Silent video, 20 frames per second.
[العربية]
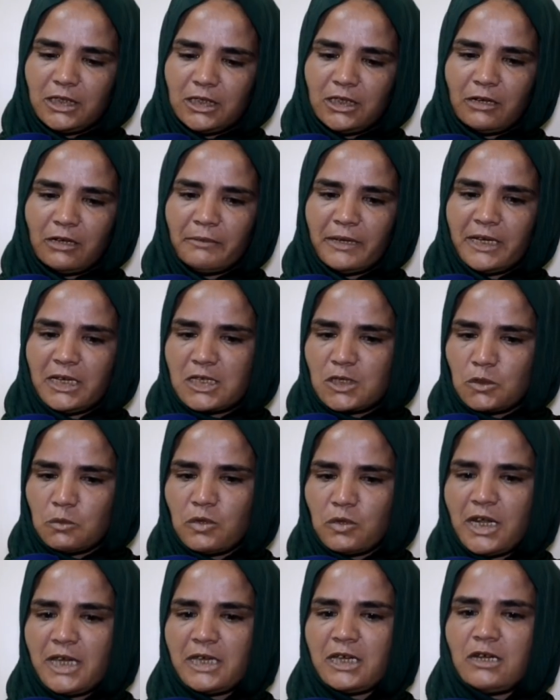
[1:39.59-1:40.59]
يهضر معايا
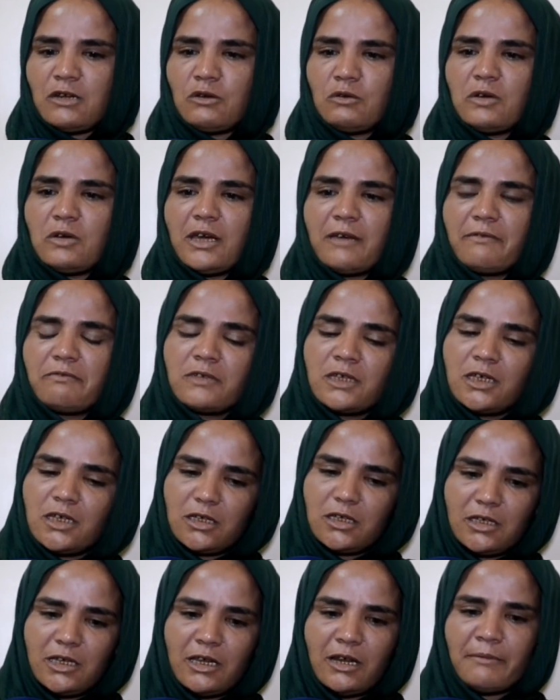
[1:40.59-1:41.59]
يسولها هي الاولى
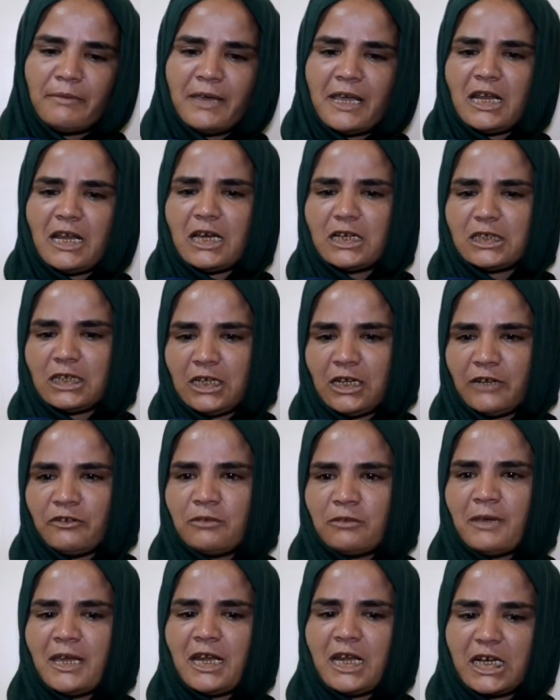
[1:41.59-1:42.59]
دايره مالك
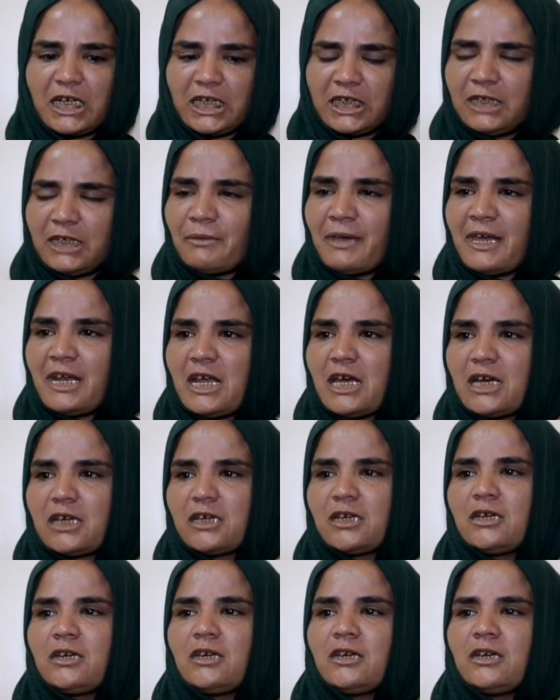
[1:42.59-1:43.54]
في مالك حطي مالك